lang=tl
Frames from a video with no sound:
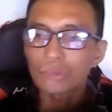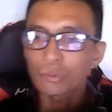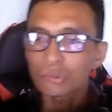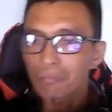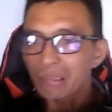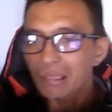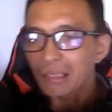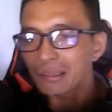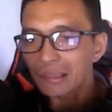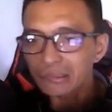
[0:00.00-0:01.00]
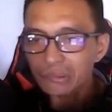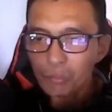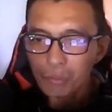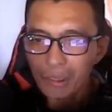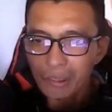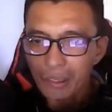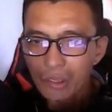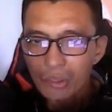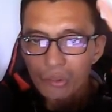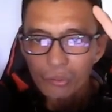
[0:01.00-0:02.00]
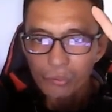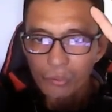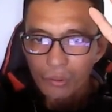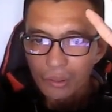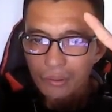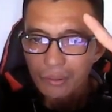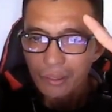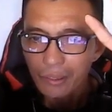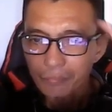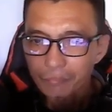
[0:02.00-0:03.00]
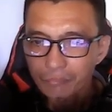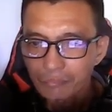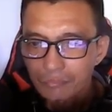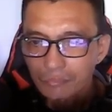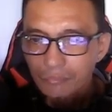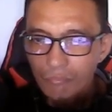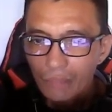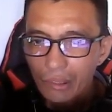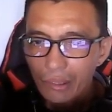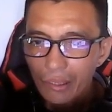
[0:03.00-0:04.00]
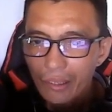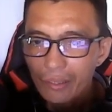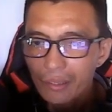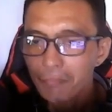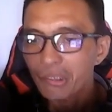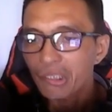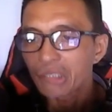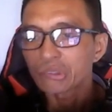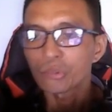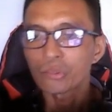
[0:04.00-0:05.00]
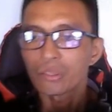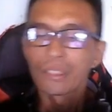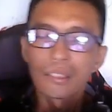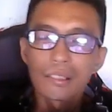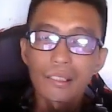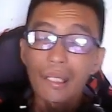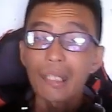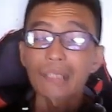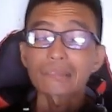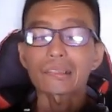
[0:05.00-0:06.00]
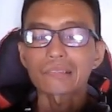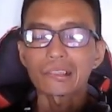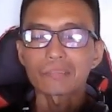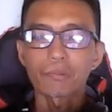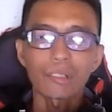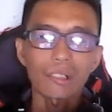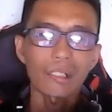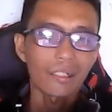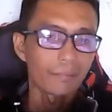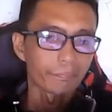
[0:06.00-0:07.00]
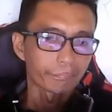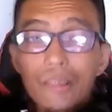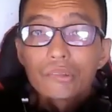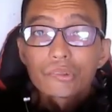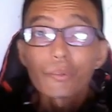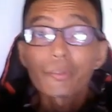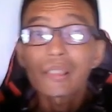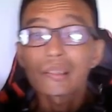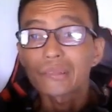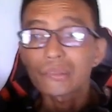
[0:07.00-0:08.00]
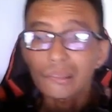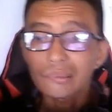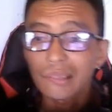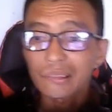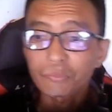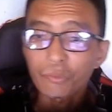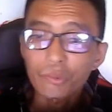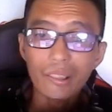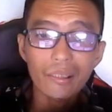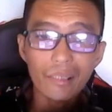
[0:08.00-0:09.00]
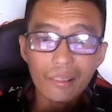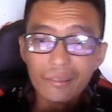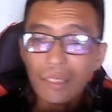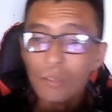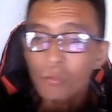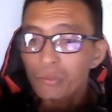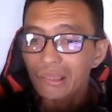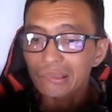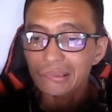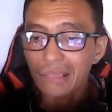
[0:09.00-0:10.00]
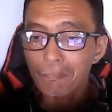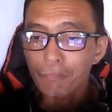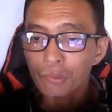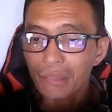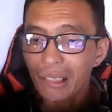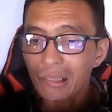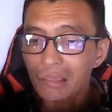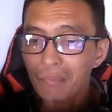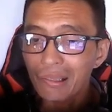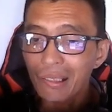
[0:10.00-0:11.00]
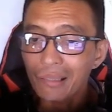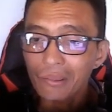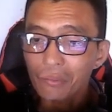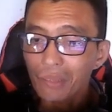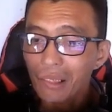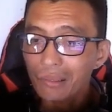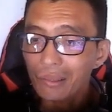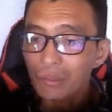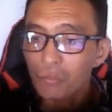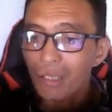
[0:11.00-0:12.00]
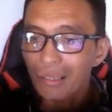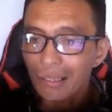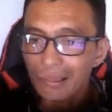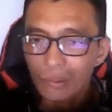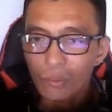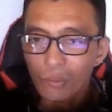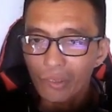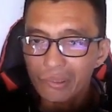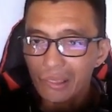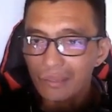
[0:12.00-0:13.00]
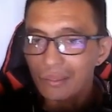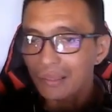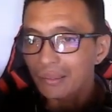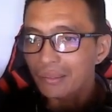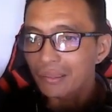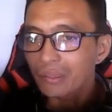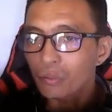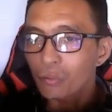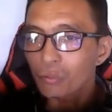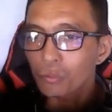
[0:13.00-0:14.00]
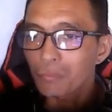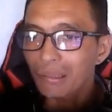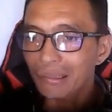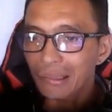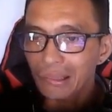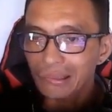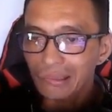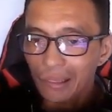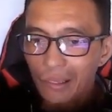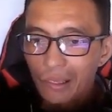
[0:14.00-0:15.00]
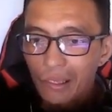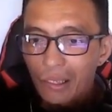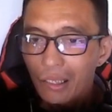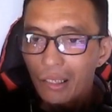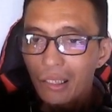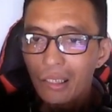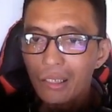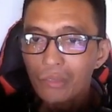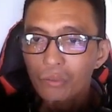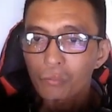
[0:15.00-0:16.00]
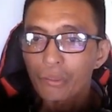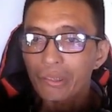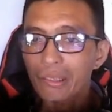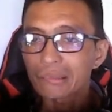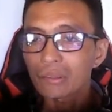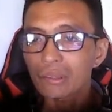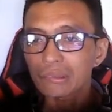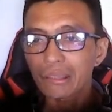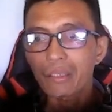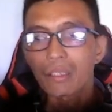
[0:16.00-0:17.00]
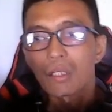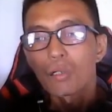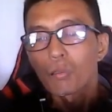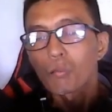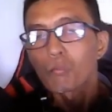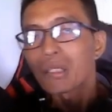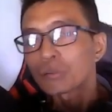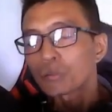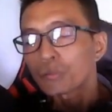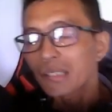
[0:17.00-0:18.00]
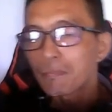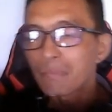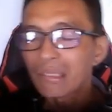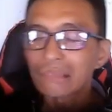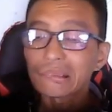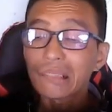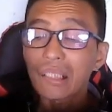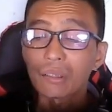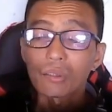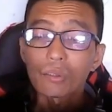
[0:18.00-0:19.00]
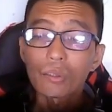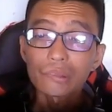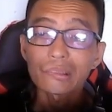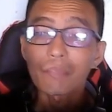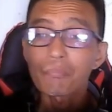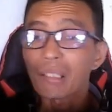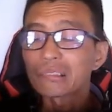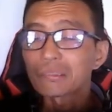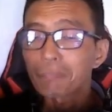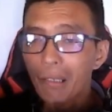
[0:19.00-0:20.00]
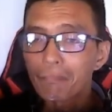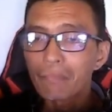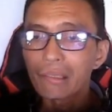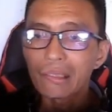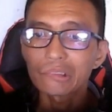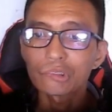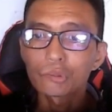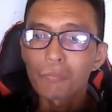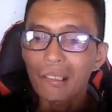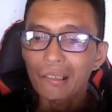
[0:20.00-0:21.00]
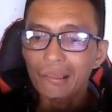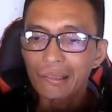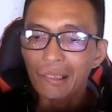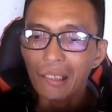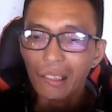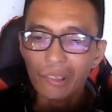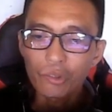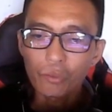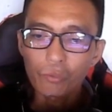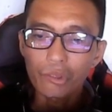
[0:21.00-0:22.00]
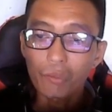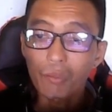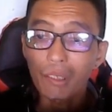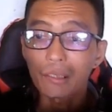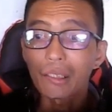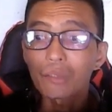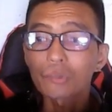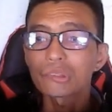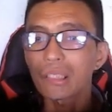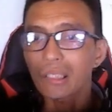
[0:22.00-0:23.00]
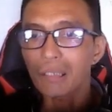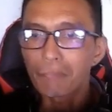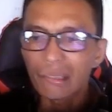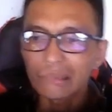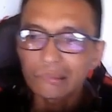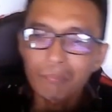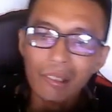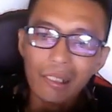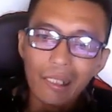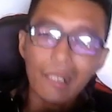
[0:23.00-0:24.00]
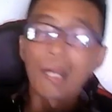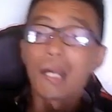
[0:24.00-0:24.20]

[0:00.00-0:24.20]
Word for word: So submit natin guys no 1 2 3 and application uh, successful na kagad. So yun guys, no, successful ka agad. Now, this time, puntahan naman natin yung ating wallet. Okay, check natin dito kung dumating na siya. Uh, don't worry guys, no, kasi 1 to 3 minutes lang or sometimes 5 minutes dumarating na kagad yung withdrawal. Ganon sila kabilis mag, uh,